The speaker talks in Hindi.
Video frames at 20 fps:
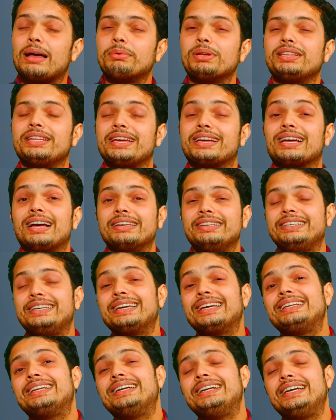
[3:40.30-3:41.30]
कि आपने देखा
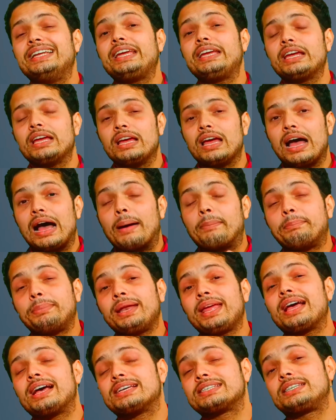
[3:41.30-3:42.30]
ये लेडी
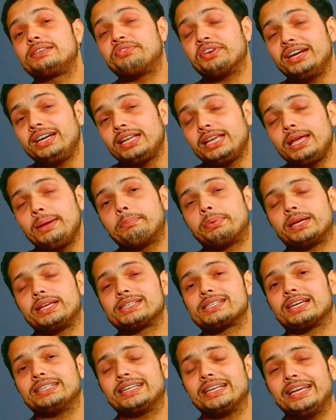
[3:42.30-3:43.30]
अपने हस्बैंड की
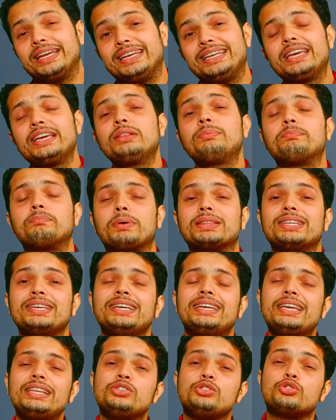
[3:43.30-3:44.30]
परेशानी के लिए इनके
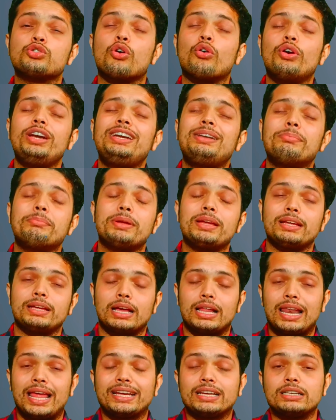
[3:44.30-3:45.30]
पति की जॉइंट में
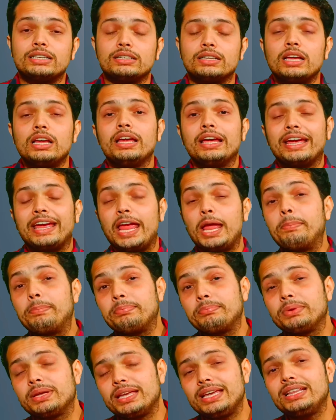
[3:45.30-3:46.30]
लाइक
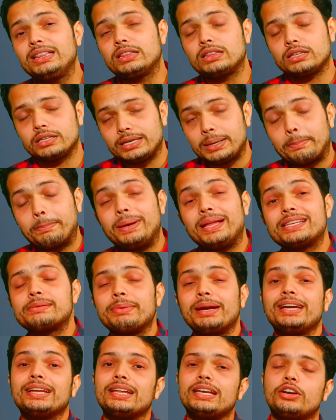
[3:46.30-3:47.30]
हिप की
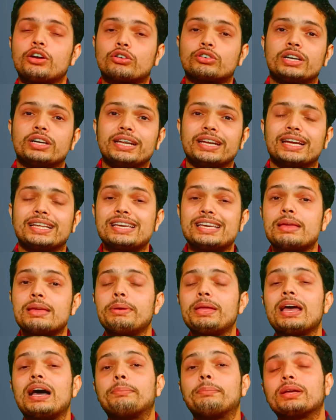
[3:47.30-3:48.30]
रिप्लेसमेंट के लिए डॉक्टर ने कह दिया
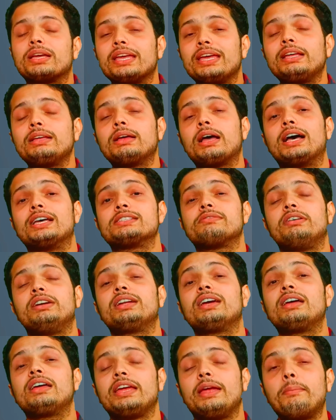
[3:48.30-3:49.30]
कि भाई आपके
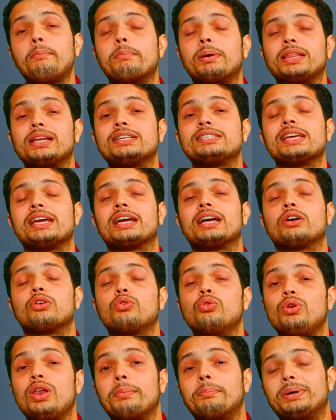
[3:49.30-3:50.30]
हस्बैंड का हिप बदला जाएगा
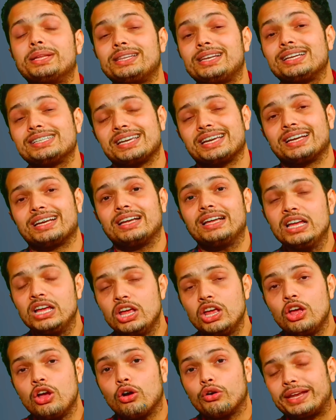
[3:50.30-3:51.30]
कूला बदला जाएगा
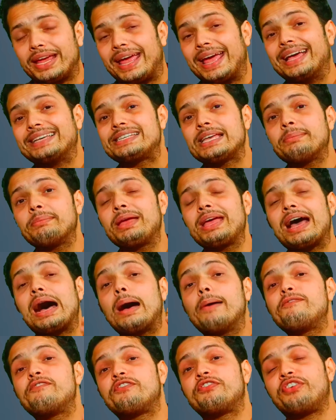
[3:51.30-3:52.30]
और ऐसे में
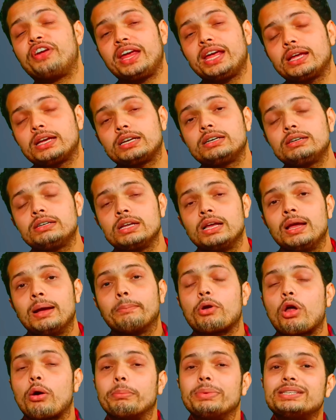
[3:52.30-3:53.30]
आप फेक
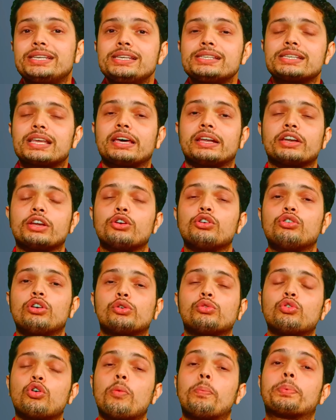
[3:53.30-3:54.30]
प्रोमिस कर रहे हो
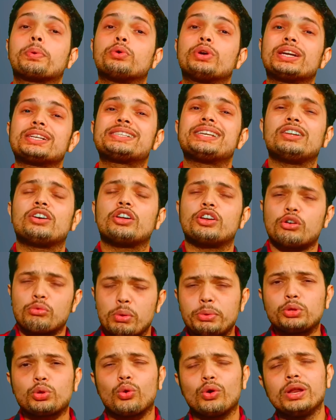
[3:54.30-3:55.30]
और उनको प्रोडक्ट सेल कर रहे
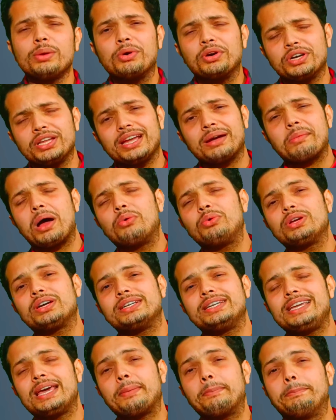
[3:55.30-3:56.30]
हो वो भी थोड़ी मोटी अमाउंट
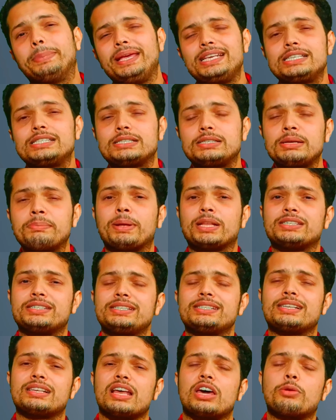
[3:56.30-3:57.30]
का नहीं यार बीस से
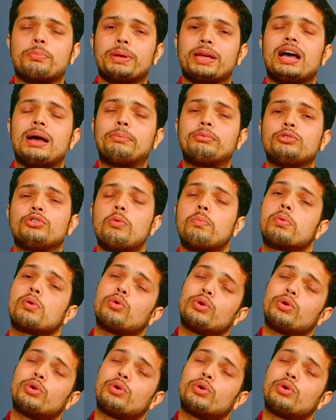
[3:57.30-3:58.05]
पच्चीस हजार रुपए का आप उनको